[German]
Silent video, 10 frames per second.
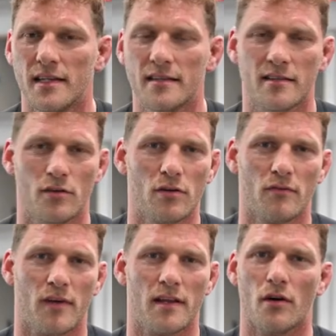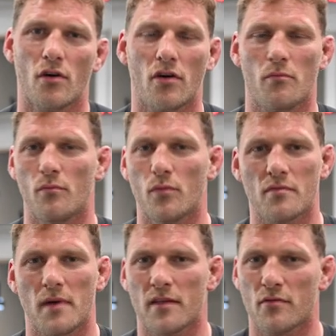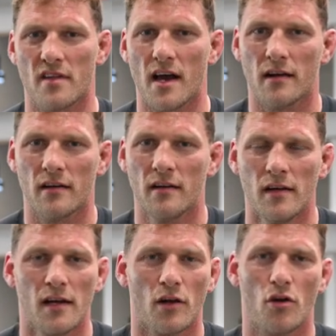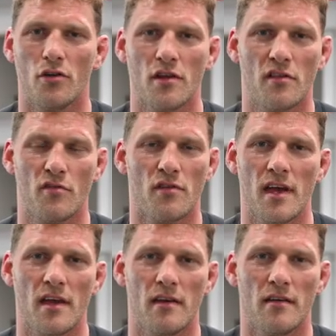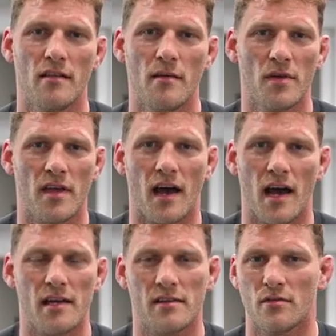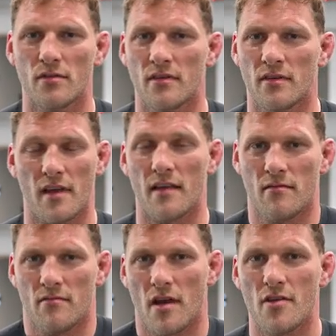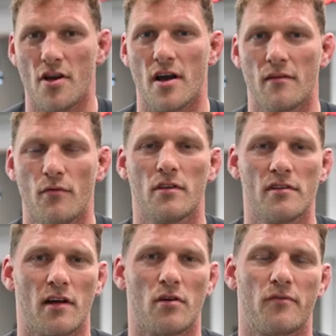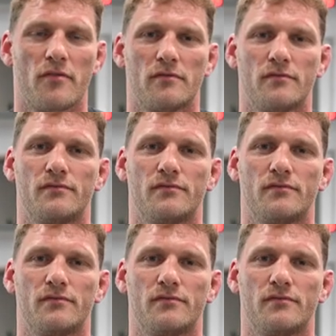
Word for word: ist irgendwann auch, muss man so sagen, konditionell ein Limit erreicht und dann entscheidet wirklich der Kopf.